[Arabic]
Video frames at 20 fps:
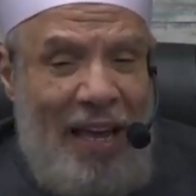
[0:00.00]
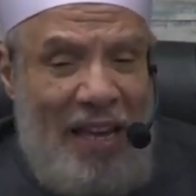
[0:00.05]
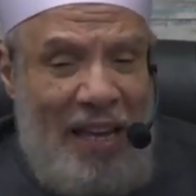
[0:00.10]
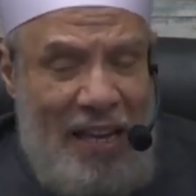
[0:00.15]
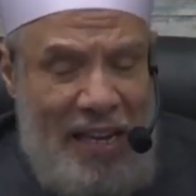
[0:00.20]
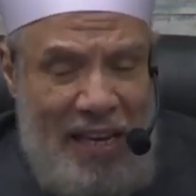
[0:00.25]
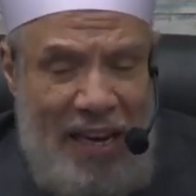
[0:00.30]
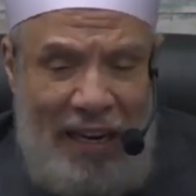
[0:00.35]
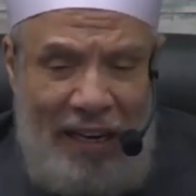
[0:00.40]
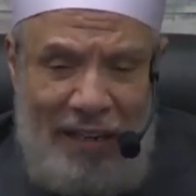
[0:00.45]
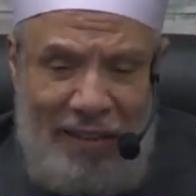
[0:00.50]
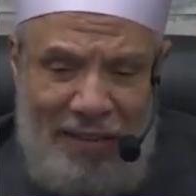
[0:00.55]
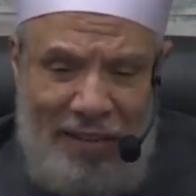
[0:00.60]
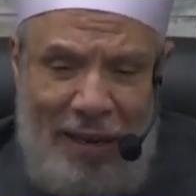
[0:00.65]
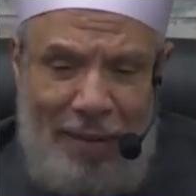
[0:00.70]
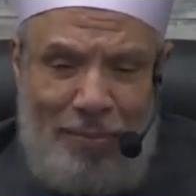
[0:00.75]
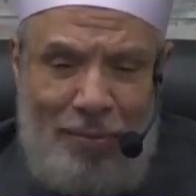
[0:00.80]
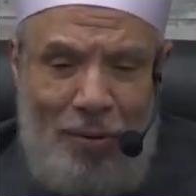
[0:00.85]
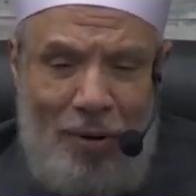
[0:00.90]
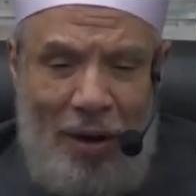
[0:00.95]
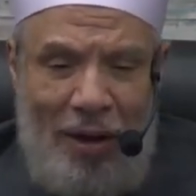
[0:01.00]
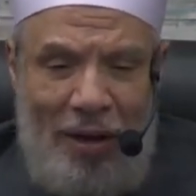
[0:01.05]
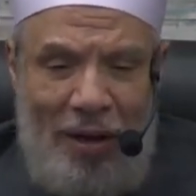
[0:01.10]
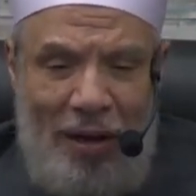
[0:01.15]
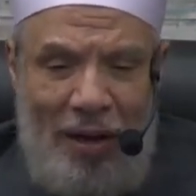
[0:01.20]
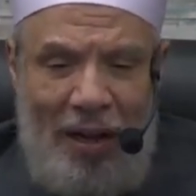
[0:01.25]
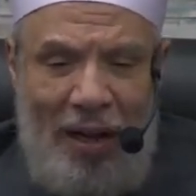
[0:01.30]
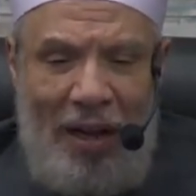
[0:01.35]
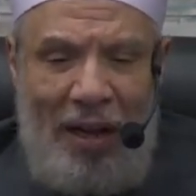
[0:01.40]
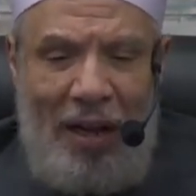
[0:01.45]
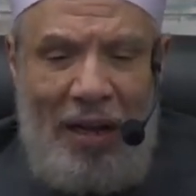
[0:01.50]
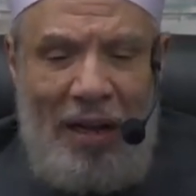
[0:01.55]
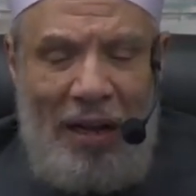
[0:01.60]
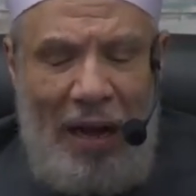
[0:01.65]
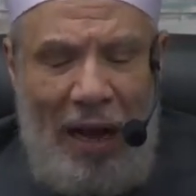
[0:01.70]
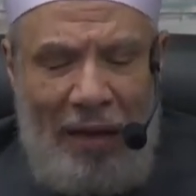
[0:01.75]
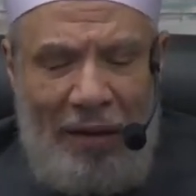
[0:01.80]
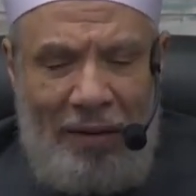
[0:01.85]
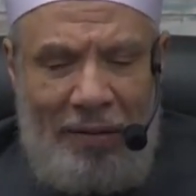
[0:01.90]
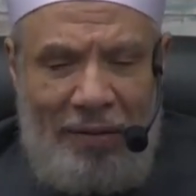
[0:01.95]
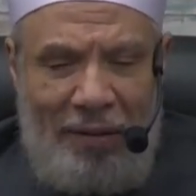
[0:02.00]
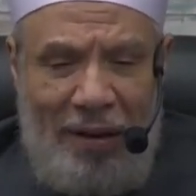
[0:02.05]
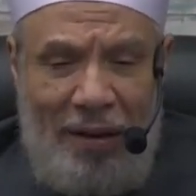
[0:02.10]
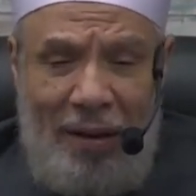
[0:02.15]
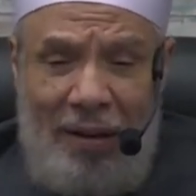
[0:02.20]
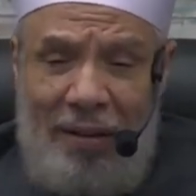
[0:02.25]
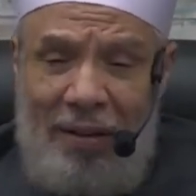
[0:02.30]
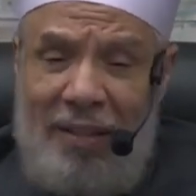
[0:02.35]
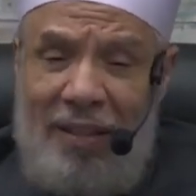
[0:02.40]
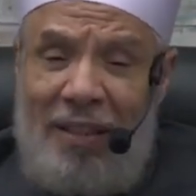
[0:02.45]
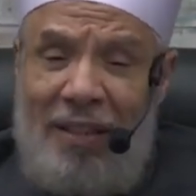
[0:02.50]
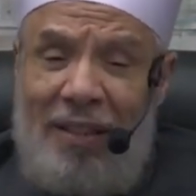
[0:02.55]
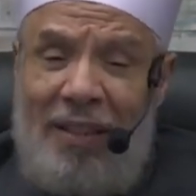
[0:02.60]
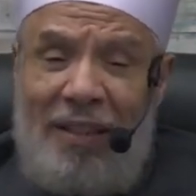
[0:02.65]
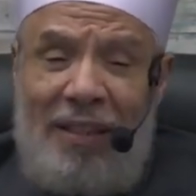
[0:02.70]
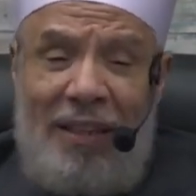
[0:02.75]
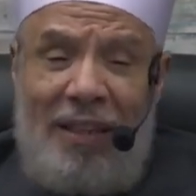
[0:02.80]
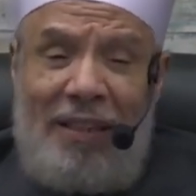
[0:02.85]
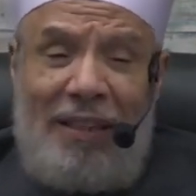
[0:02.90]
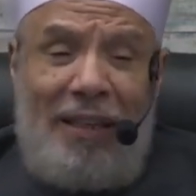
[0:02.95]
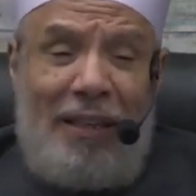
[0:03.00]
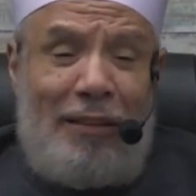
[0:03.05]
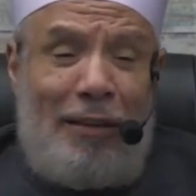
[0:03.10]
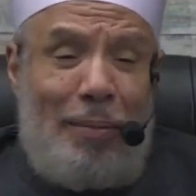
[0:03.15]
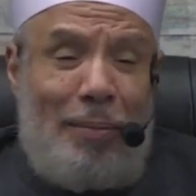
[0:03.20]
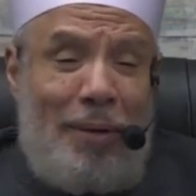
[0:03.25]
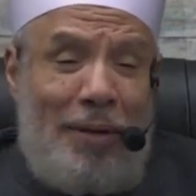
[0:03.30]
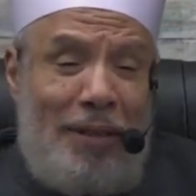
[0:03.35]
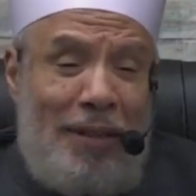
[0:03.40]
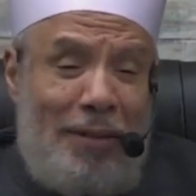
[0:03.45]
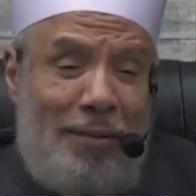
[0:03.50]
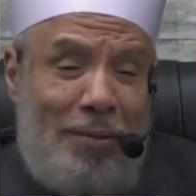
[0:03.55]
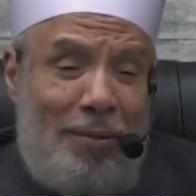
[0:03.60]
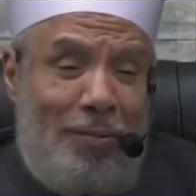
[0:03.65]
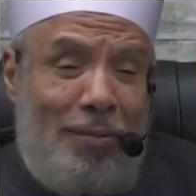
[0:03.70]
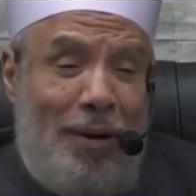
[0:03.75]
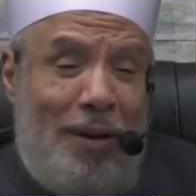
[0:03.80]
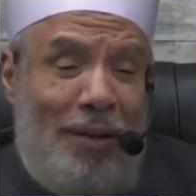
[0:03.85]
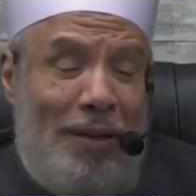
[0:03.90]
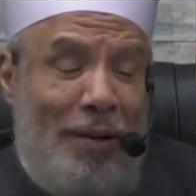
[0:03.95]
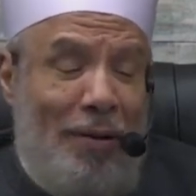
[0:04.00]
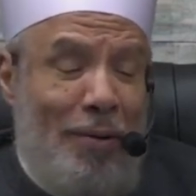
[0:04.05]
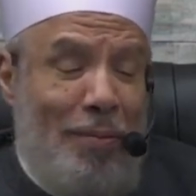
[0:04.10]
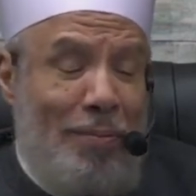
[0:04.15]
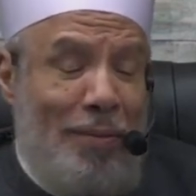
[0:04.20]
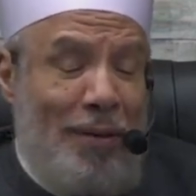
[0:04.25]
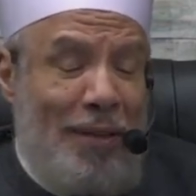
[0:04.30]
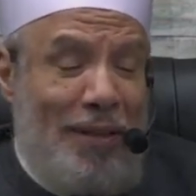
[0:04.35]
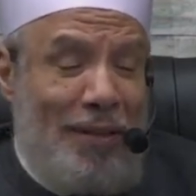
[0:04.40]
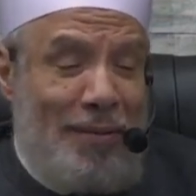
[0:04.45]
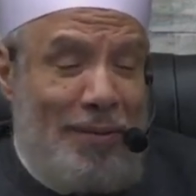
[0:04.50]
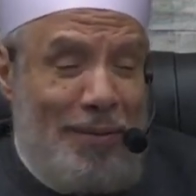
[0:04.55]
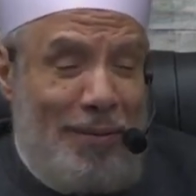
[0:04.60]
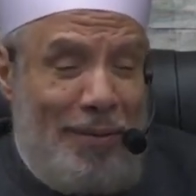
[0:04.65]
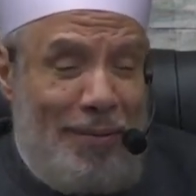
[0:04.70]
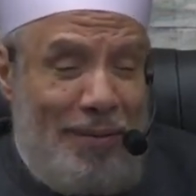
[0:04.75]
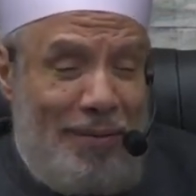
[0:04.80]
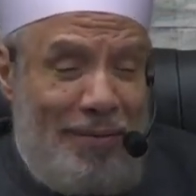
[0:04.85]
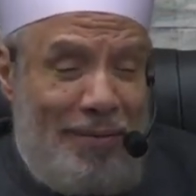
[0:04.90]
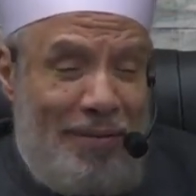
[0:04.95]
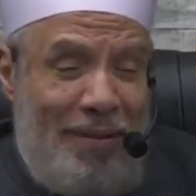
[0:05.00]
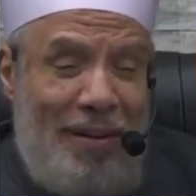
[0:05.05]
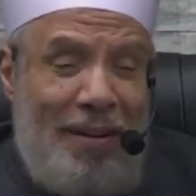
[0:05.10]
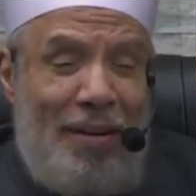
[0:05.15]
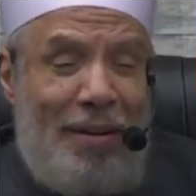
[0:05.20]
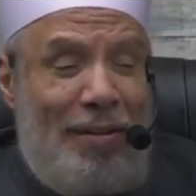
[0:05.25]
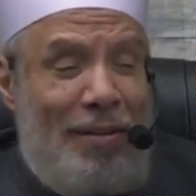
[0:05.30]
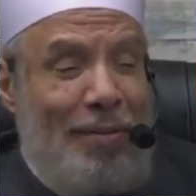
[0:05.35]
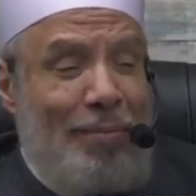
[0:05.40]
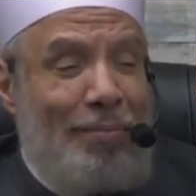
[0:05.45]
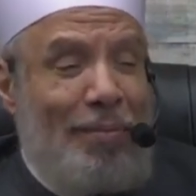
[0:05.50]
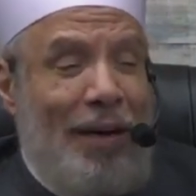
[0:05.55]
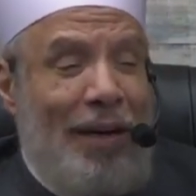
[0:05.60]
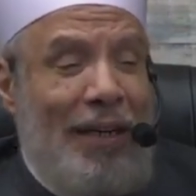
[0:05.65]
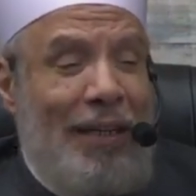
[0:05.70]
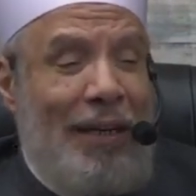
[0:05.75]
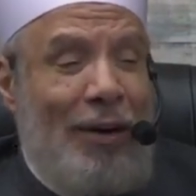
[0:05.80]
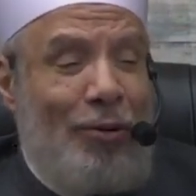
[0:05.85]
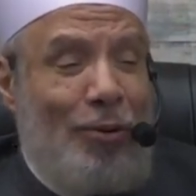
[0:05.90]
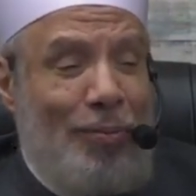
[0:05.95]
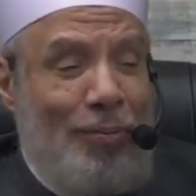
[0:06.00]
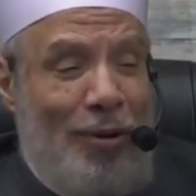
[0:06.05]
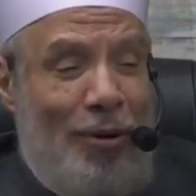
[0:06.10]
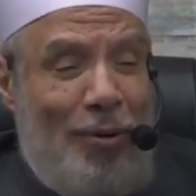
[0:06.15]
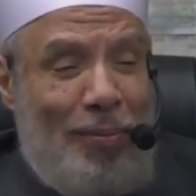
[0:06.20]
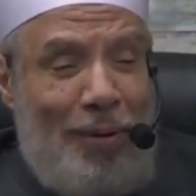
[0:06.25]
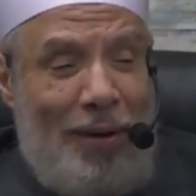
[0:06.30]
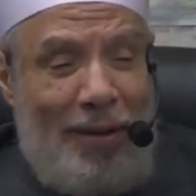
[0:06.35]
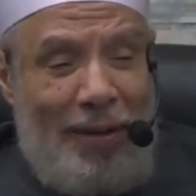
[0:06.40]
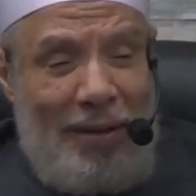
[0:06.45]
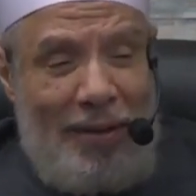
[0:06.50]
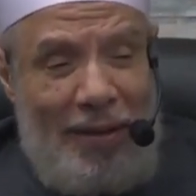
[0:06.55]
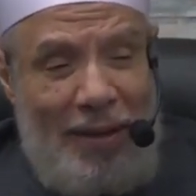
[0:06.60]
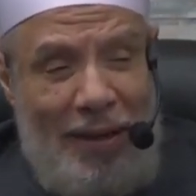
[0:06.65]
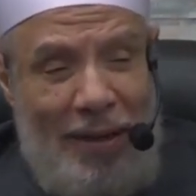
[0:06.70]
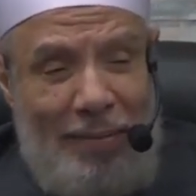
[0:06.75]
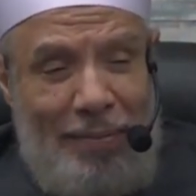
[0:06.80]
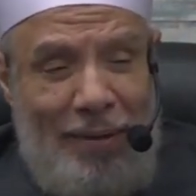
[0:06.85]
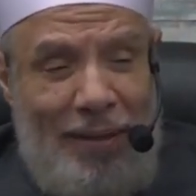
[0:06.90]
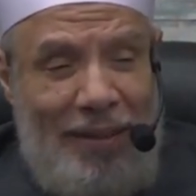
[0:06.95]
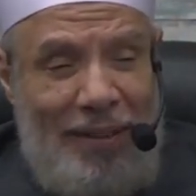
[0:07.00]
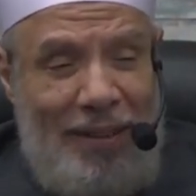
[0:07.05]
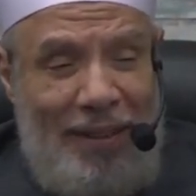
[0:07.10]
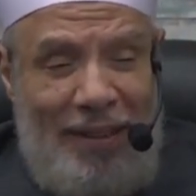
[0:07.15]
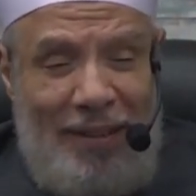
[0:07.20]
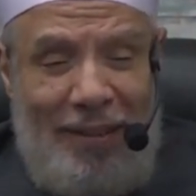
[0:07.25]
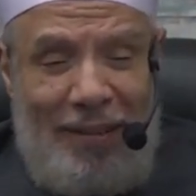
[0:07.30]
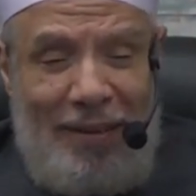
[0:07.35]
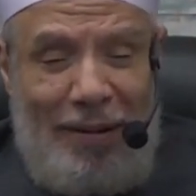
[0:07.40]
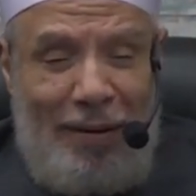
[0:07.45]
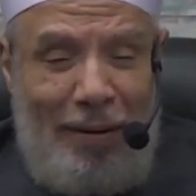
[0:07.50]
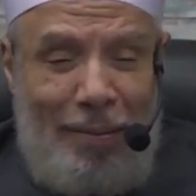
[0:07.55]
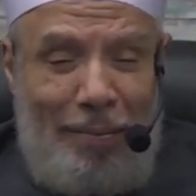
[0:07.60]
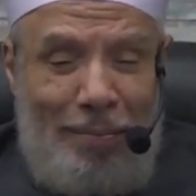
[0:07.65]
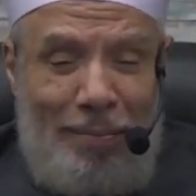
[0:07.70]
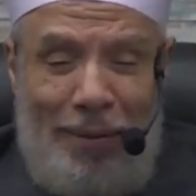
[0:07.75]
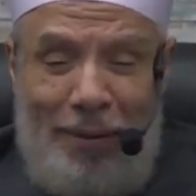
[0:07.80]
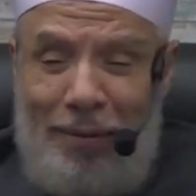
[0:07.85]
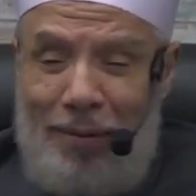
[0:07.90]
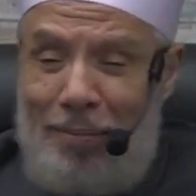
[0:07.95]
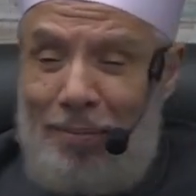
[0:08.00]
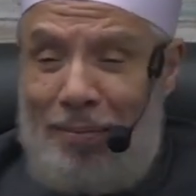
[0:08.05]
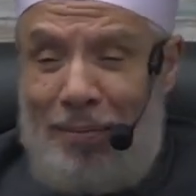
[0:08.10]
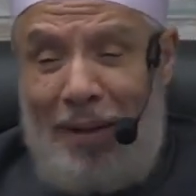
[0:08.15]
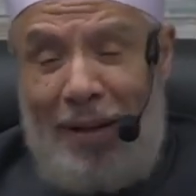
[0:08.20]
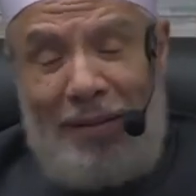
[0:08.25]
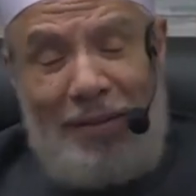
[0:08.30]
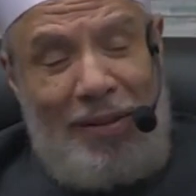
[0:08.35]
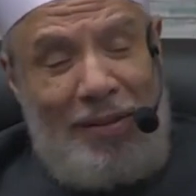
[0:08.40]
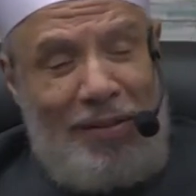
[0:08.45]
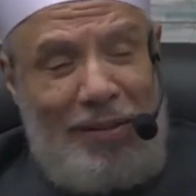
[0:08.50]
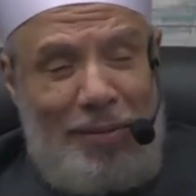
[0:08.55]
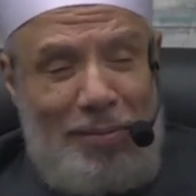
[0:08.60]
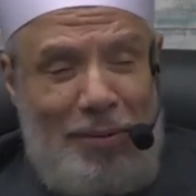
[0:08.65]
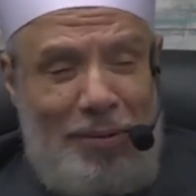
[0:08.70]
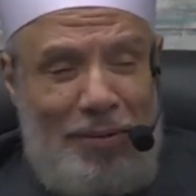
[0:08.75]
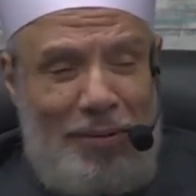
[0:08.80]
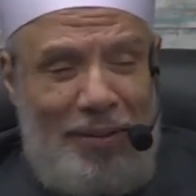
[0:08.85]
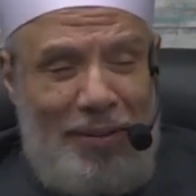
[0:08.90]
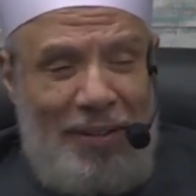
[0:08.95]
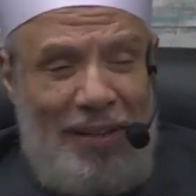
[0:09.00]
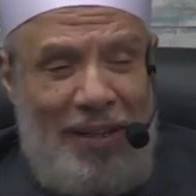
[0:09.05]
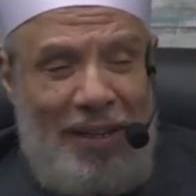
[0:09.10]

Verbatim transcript: هي حسابها على الله إنك ميت وإنهم ميتون ثم إنكم يوم القيامة عند ربكم تختصمون